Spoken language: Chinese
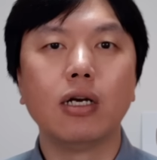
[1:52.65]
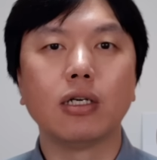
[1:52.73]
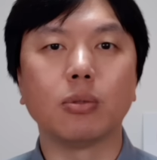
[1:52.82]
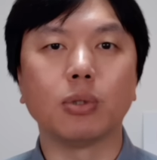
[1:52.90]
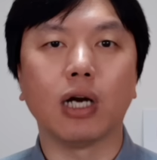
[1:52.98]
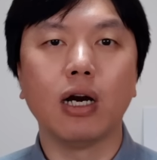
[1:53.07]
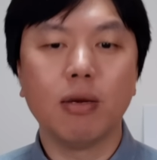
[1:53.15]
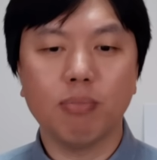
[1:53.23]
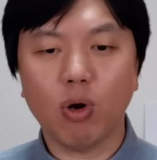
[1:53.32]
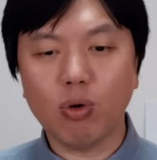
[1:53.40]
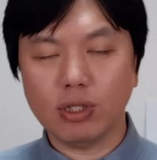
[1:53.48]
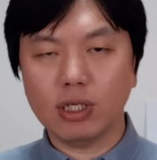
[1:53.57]
是不是
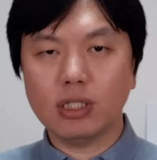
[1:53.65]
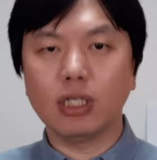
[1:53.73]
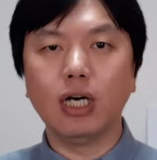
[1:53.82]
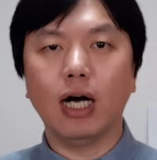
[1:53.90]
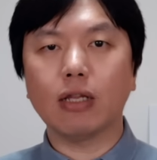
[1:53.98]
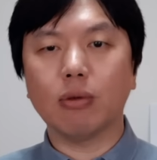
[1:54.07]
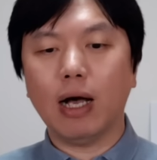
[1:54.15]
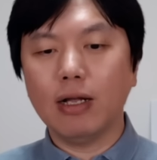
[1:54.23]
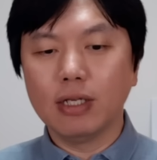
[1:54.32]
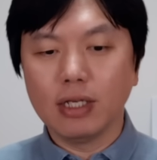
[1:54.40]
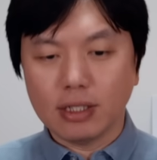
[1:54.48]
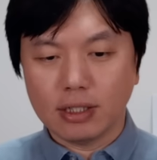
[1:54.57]
包括你这个车，对
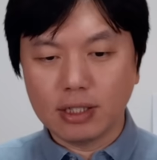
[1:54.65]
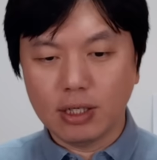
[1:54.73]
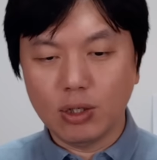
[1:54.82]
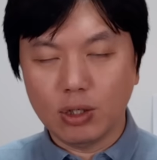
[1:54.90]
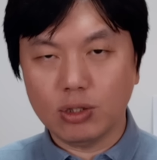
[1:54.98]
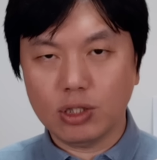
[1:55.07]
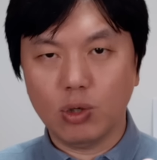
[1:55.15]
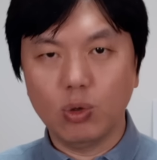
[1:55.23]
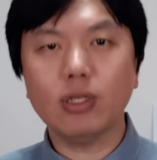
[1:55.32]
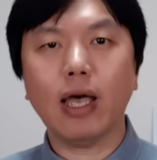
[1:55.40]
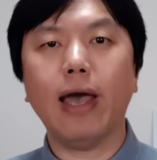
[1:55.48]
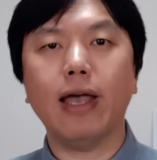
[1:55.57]
吧？你个这个
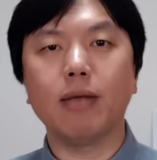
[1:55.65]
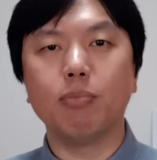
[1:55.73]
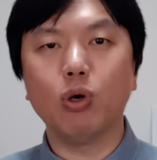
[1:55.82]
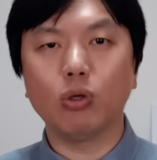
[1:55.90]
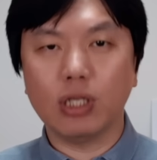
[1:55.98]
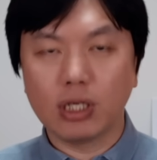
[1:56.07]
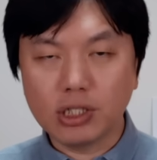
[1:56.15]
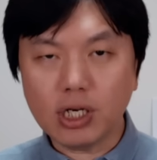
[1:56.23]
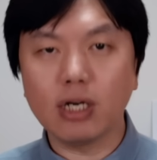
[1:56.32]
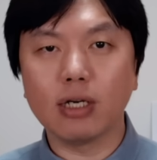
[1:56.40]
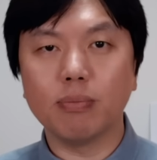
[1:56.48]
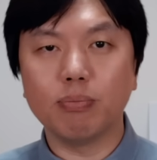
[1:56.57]
轮胎没有停
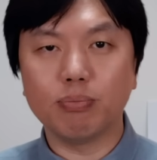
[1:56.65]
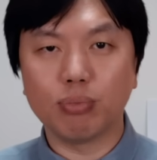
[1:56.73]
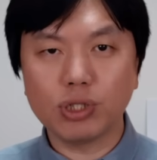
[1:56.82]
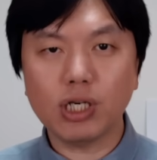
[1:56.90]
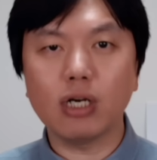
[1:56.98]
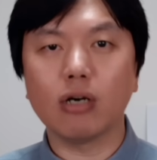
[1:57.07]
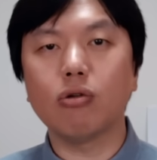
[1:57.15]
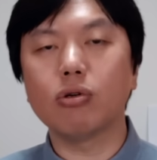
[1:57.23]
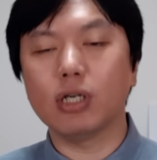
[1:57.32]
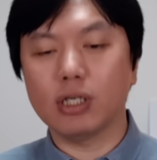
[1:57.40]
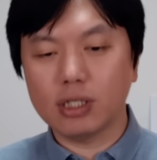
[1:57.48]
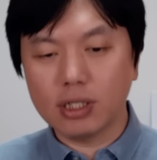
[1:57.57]
正，不正，或
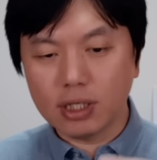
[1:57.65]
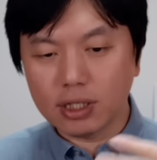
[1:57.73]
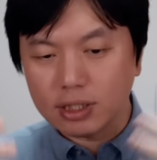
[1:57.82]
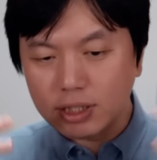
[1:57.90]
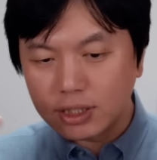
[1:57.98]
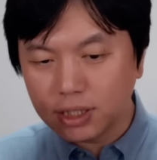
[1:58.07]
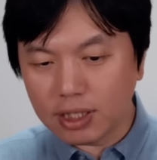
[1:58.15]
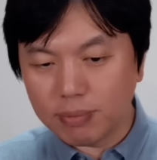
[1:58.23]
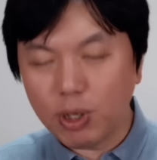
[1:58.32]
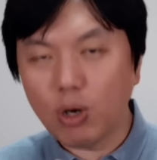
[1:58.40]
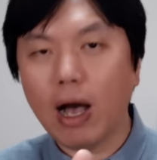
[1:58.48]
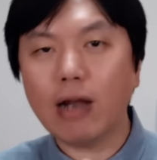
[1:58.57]
者是你这个
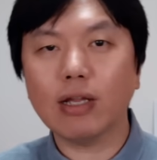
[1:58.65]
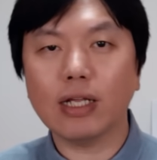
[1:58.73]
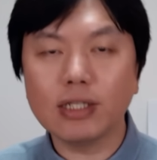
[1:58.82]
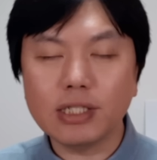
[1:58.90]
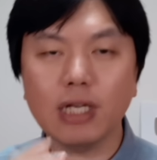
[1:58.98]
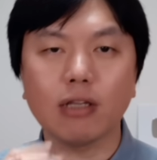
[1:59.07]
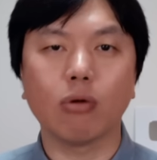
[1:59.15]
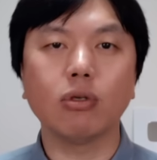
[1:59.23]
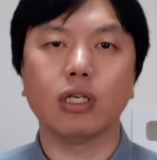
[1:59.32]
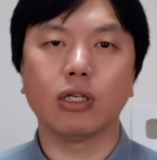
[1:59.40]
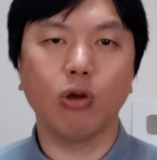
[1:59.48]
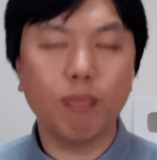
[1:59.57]
没有按照它的箭头
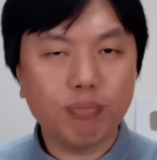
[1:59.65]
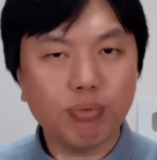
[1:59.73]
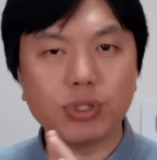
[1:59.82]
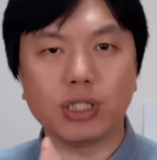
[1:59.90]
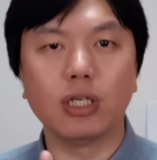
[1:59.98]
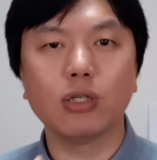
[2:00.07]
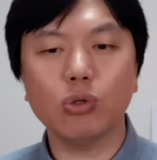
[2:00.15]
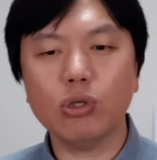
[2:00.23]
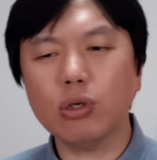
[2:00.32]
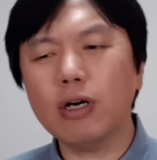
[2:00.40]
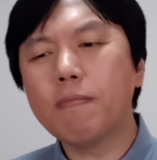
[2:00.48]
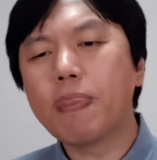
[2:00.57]
停都不行。所以
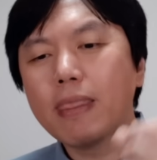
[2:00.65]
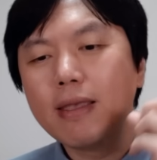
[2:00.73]
说，